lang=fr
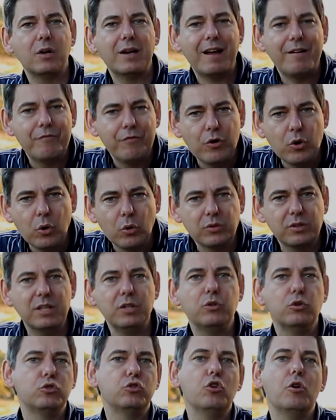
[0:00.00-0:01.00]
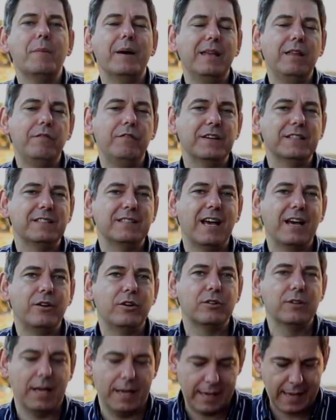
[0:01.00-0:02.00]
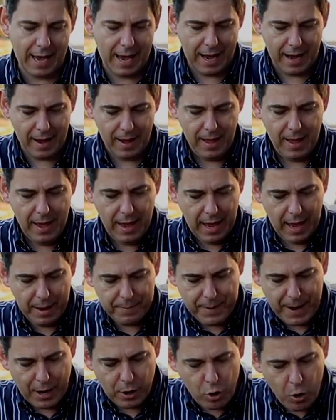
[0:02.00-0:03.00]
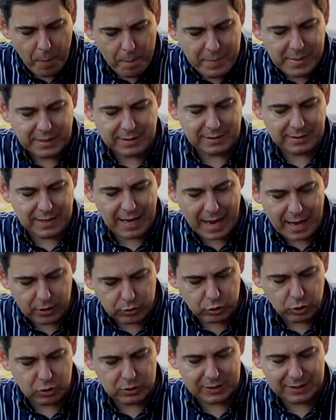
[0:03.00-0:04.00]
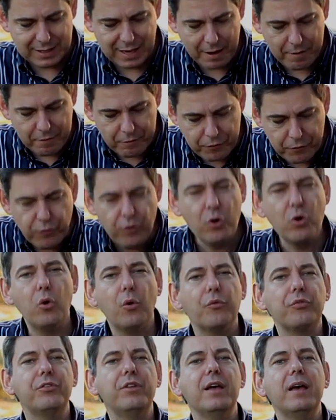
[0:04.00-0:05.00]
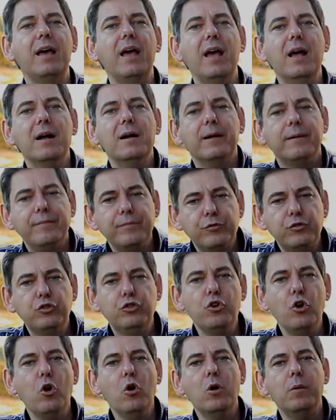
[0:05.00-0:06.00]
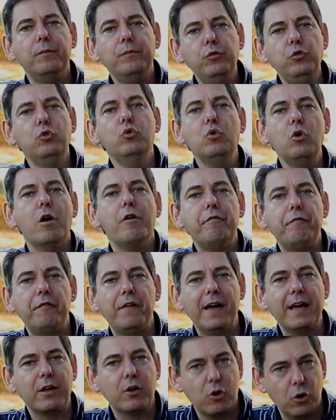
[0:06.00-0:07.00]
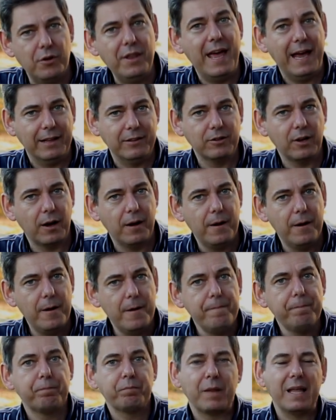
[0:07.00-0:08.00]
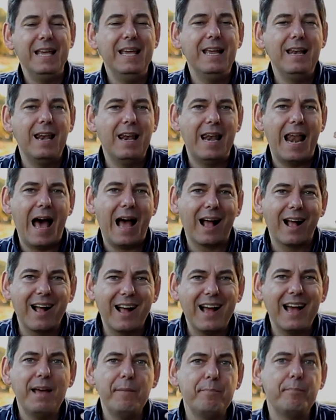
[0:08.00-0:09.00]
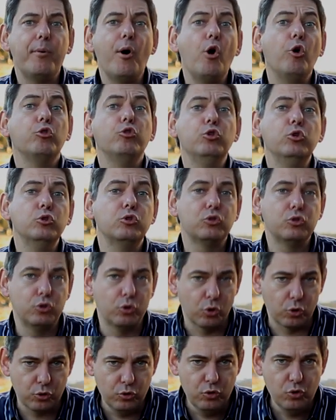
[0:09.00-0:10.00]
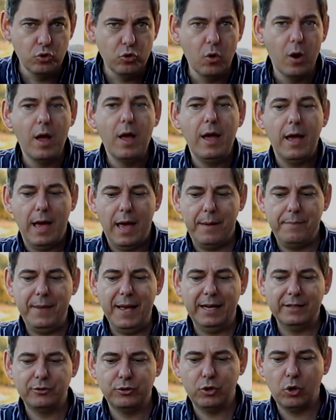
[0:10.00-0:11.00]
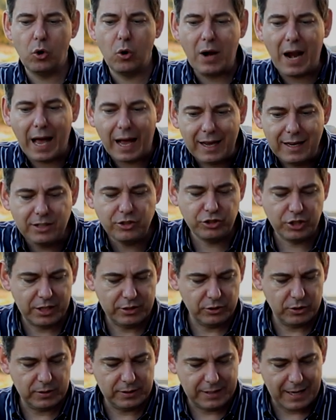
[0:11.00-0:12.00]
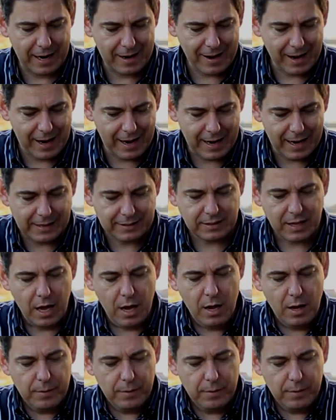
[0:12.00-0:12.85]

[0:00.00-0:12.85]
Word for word: de la volonté de Dieu manifestée à notre égard. Eh bien, le mystère de sa volonté, Dieu nous le fait connaître. Il l'a répandu sur nous, eh bien, selon la richesse de sa grâce,